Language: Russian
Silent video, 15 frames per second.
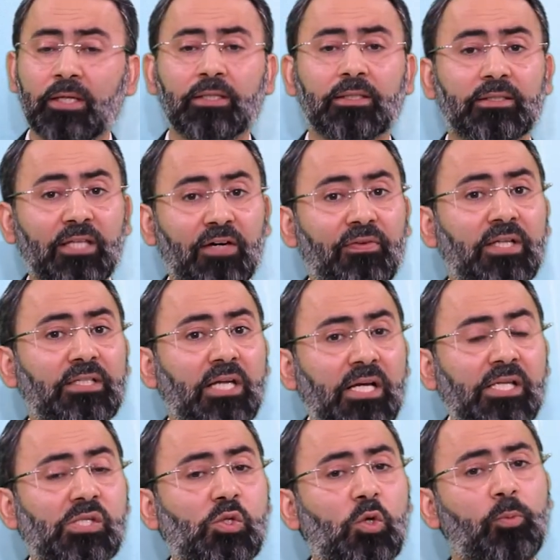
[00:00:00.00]
давать
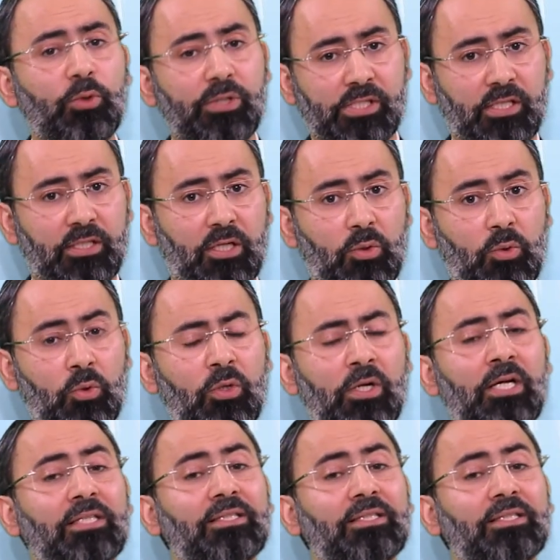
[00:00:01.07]
особую цедаку,